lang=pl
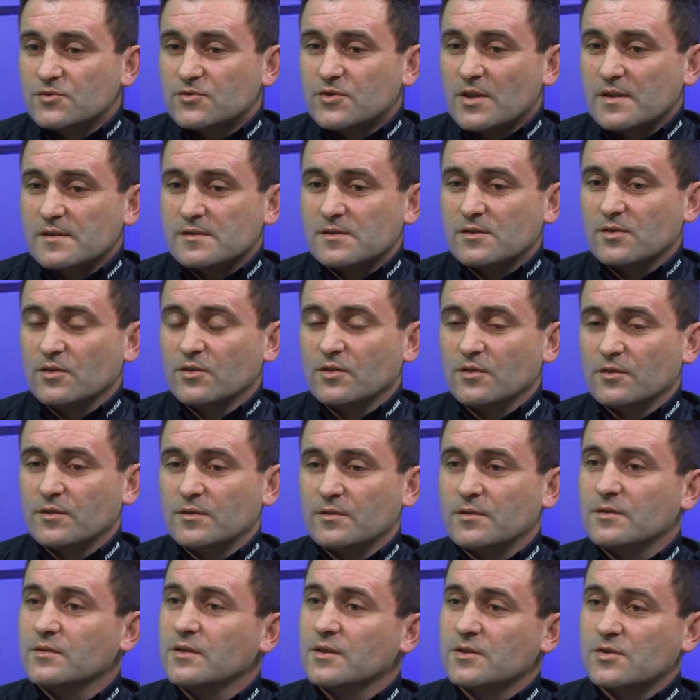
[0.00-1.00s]
Często,
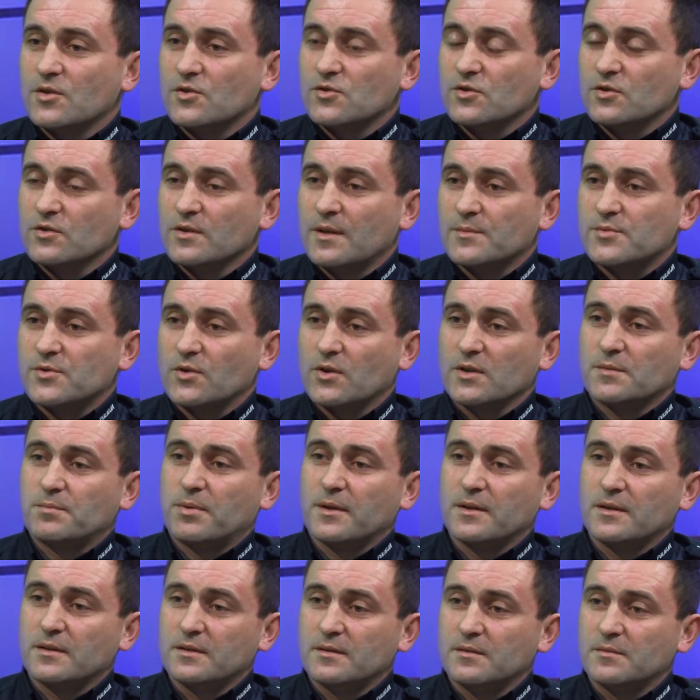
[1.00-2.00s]
y, jeśli chodzi o na przykład
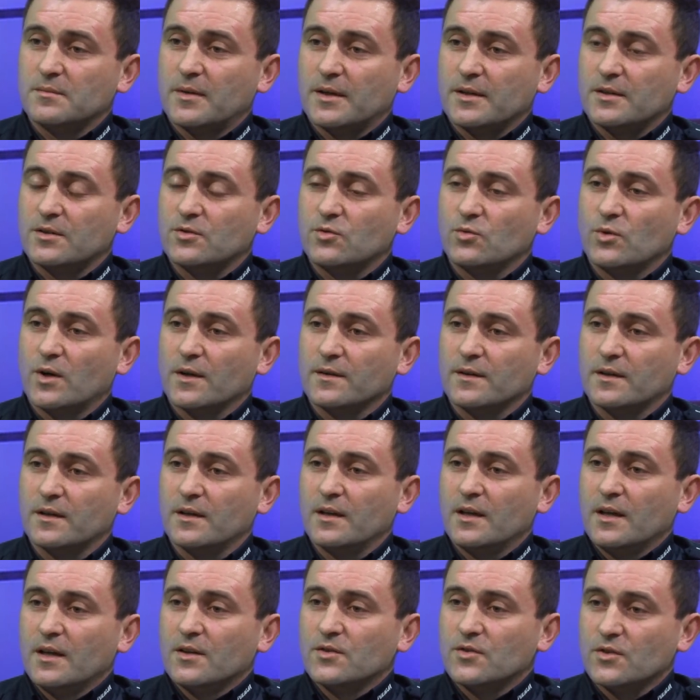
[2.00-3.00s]
y,
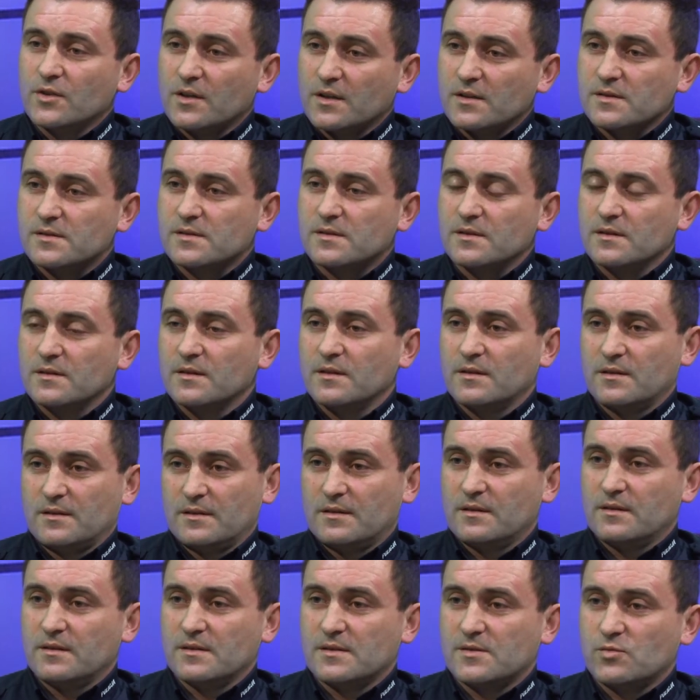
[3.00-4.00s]
marihuanę, to jest
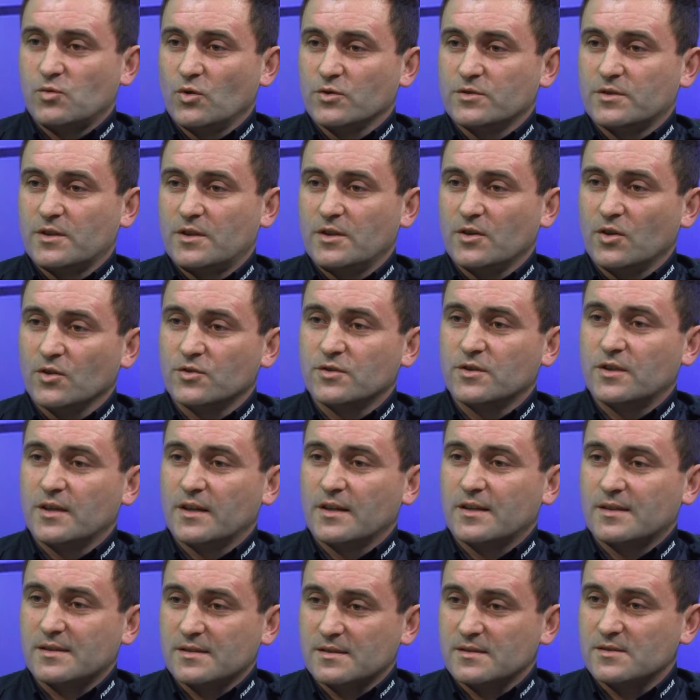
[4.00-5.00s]
y, słodki
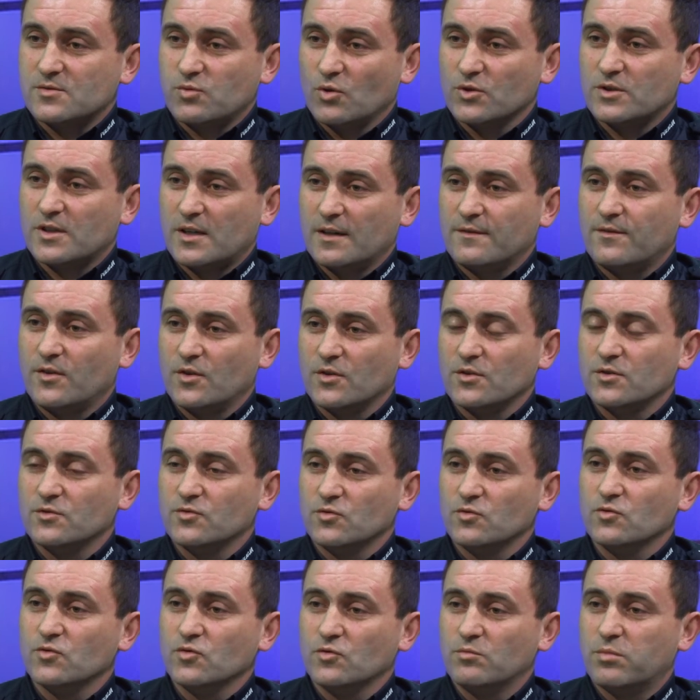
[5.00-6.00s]
oddech, słodka woń
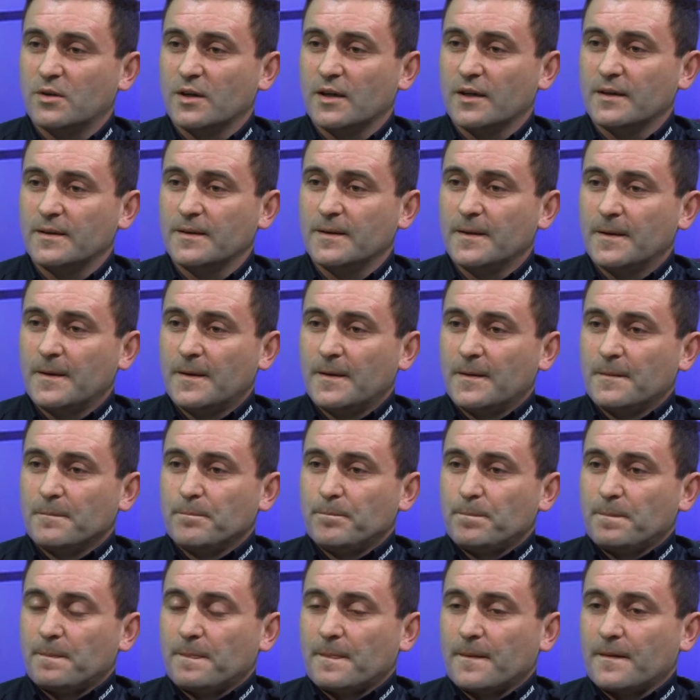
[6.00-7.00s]
ubrań.
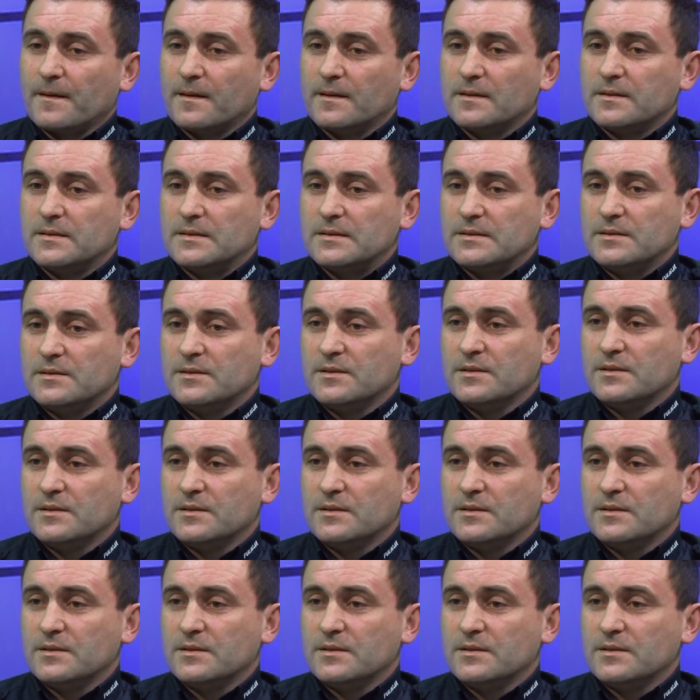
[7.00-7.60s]
I...